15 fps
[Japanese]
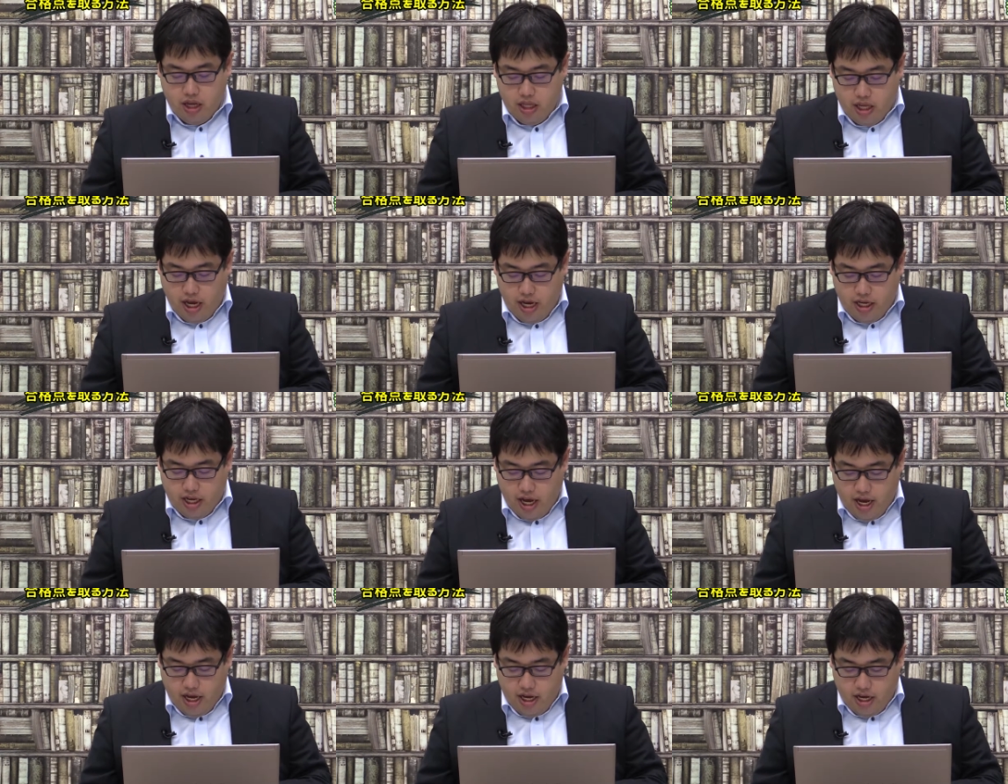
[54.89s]
大
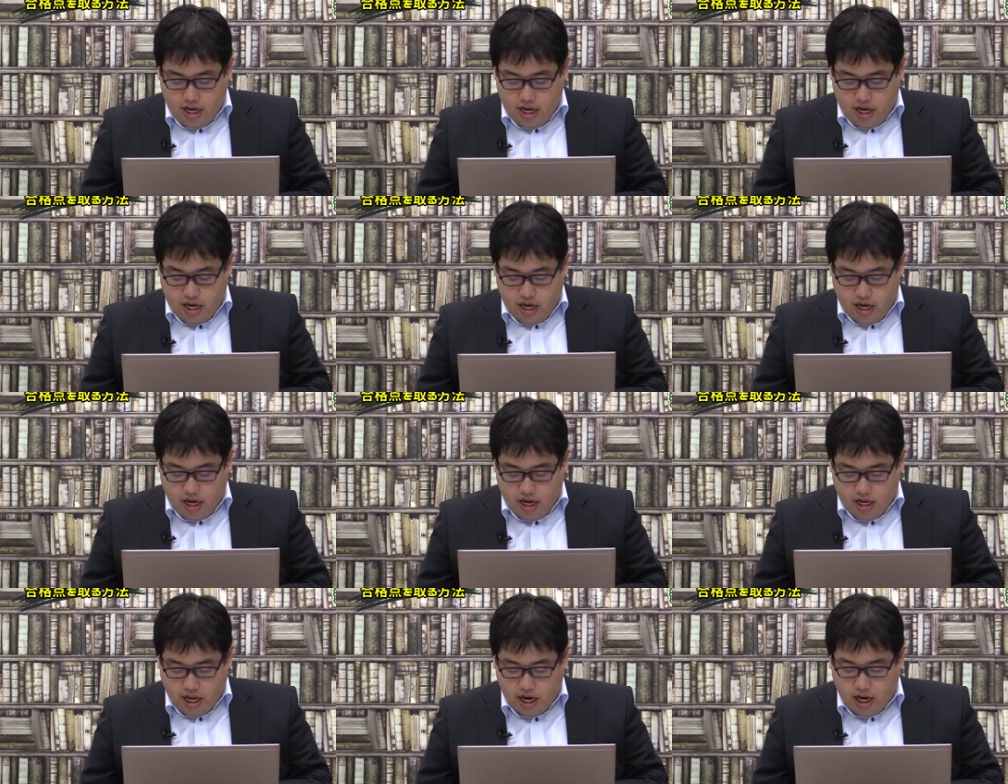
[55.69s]
体、
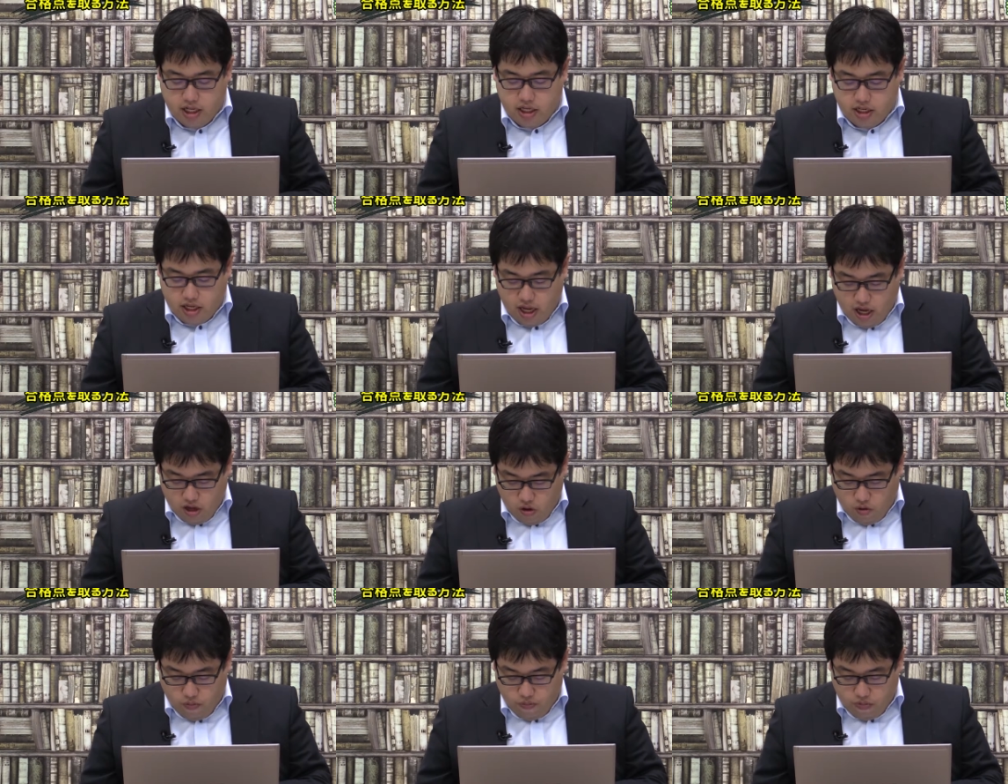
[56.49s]
えー、7つ程
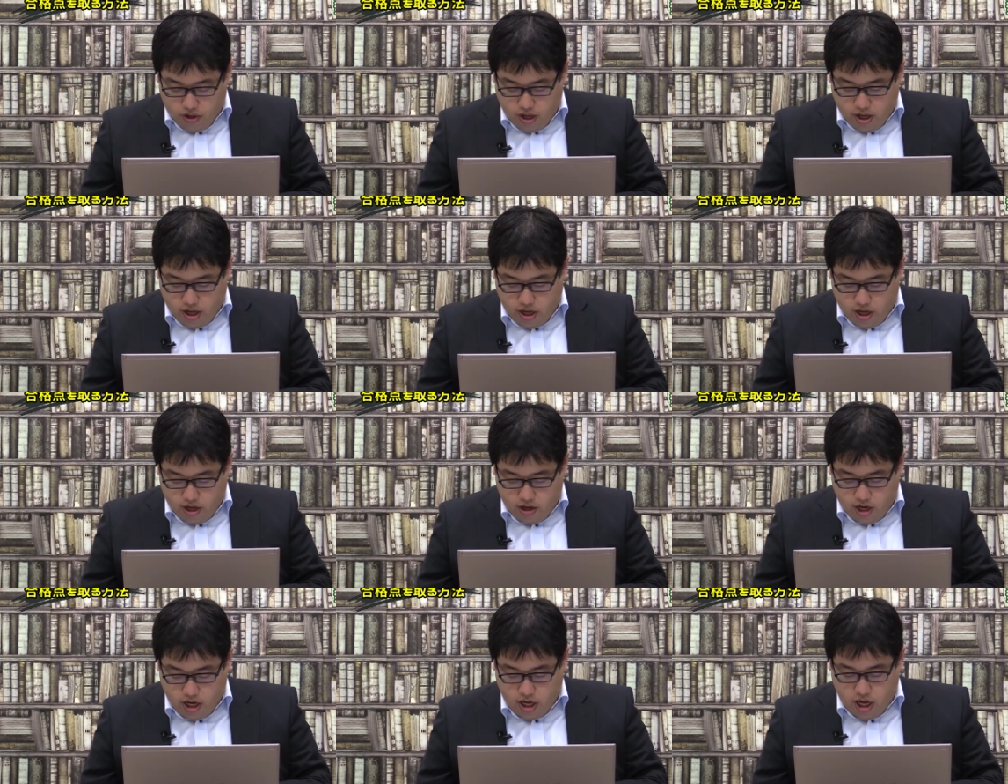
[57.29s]
度、
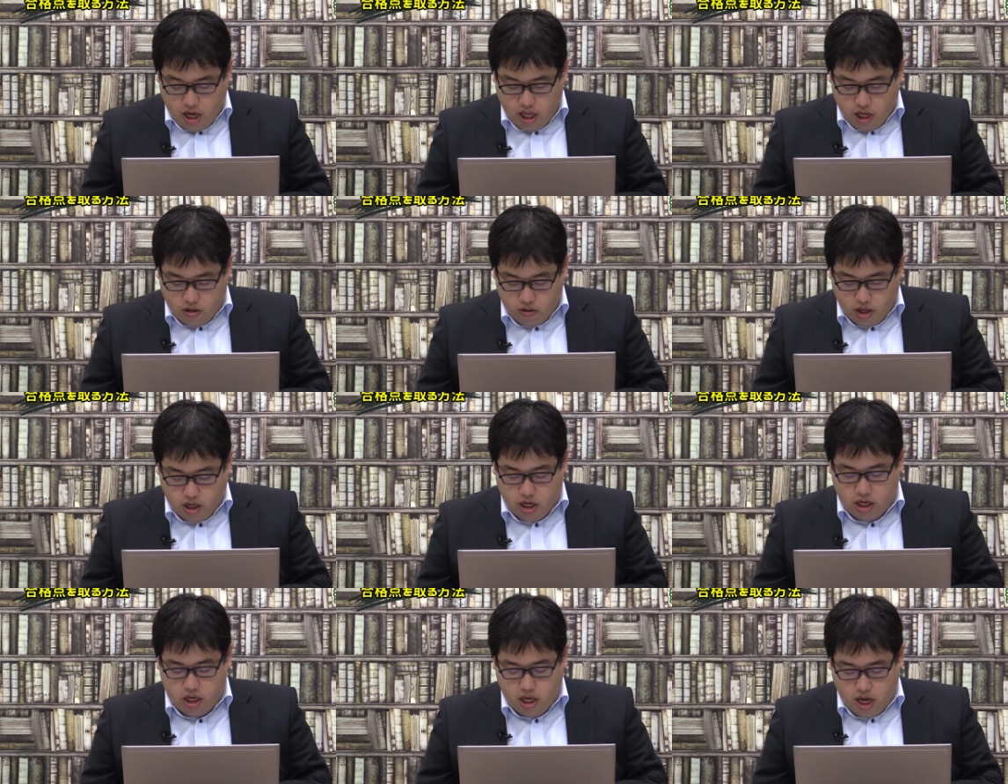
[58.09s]
えー、理系だと出
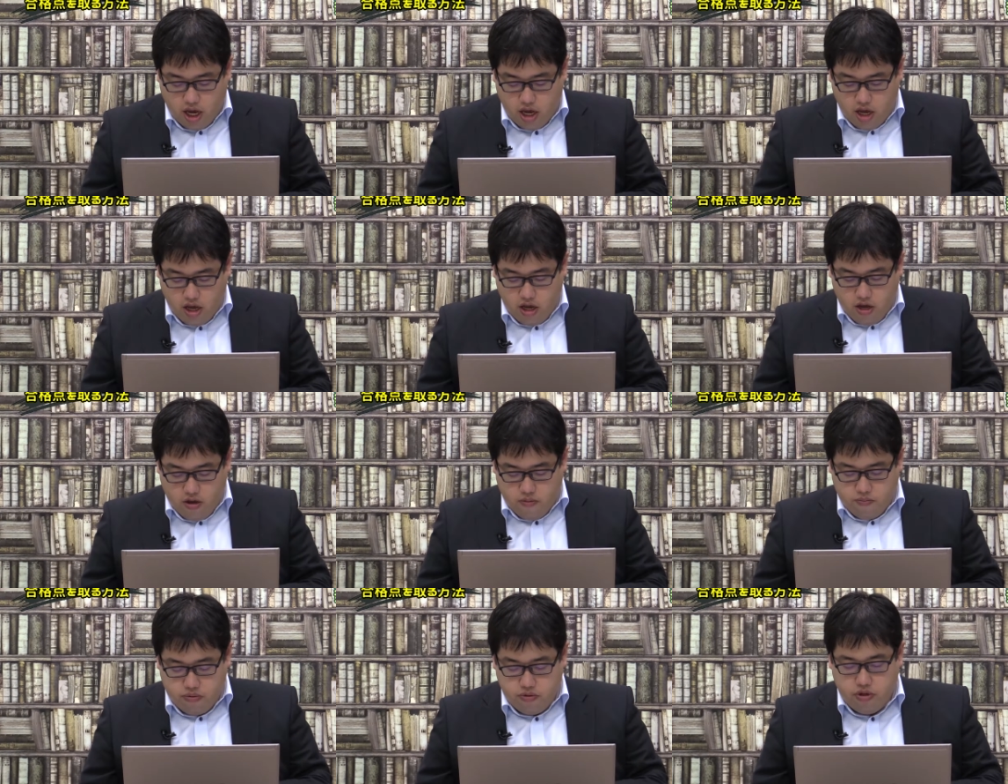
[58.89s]
てきて
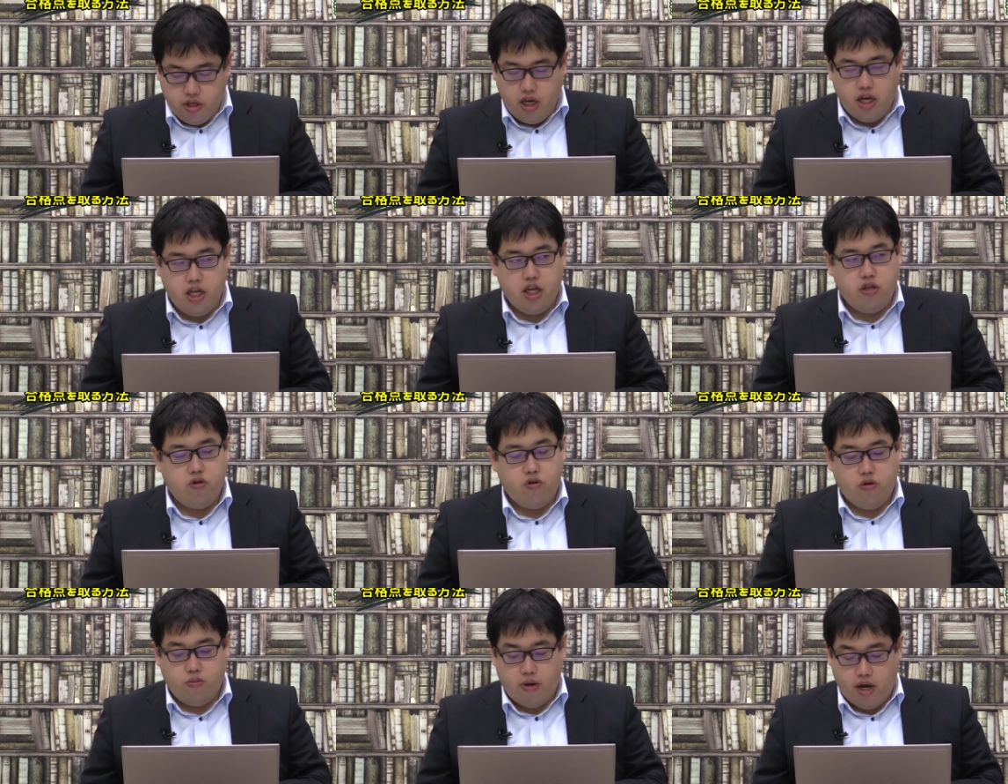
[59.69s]
文系だ
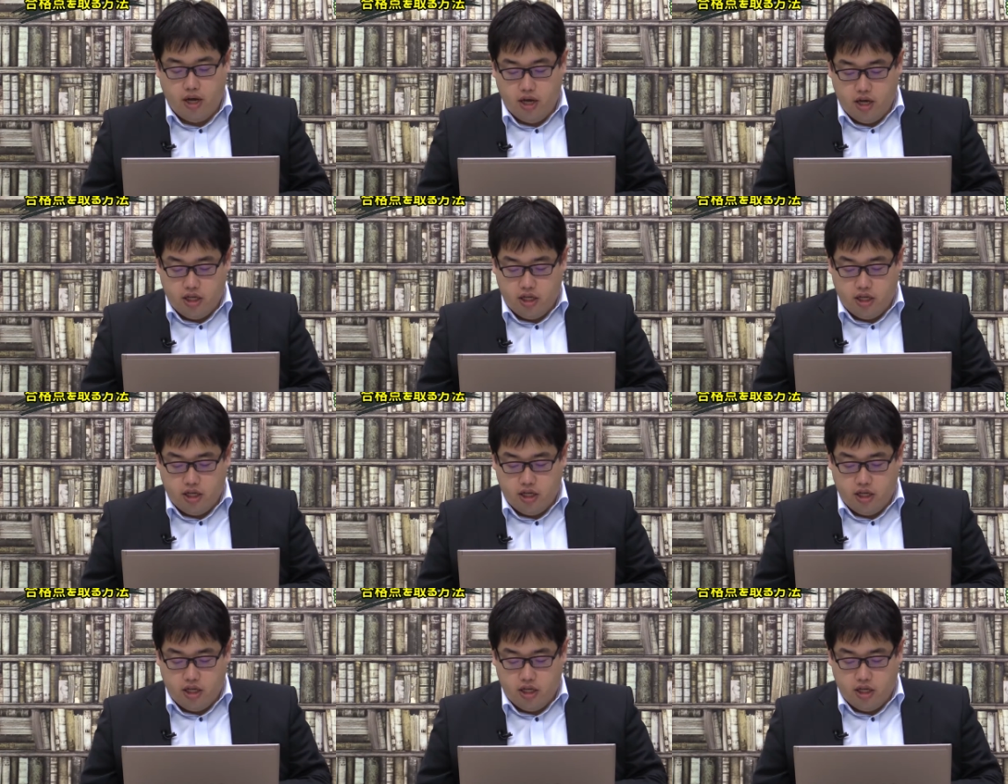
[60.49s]
と、まあ、